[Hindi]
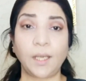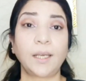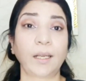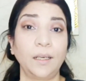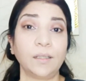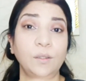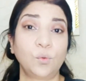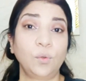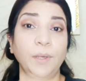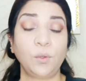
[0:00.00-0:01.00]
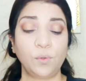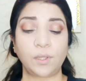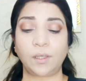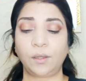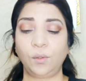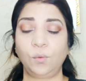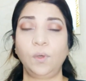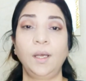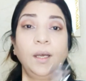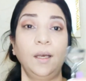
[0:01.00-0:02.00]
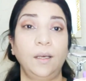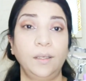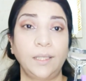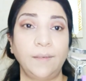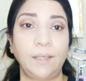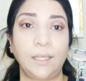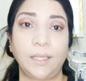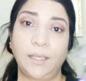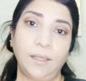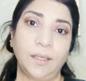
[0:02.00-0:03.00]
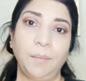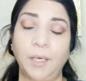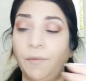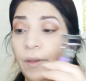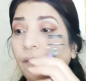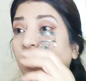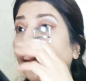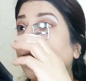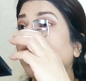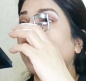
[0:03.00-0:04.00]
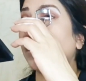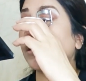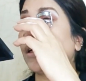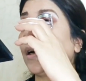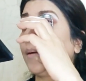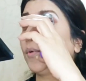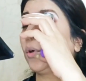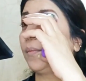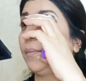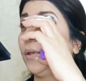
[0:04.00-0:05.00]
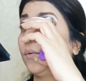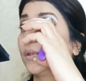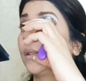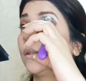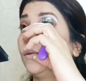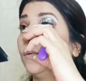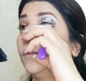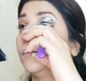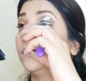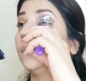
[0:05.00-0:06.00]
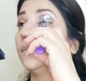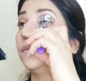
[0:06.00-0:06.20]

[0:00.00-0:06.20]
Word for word: कलर ज़रूर मैं यूज़ करती हूँ ये वाला कलर ये मेरा फेवरेट है ये मैं वैसे आम नॉर्मल भी यूज़ करती हूँ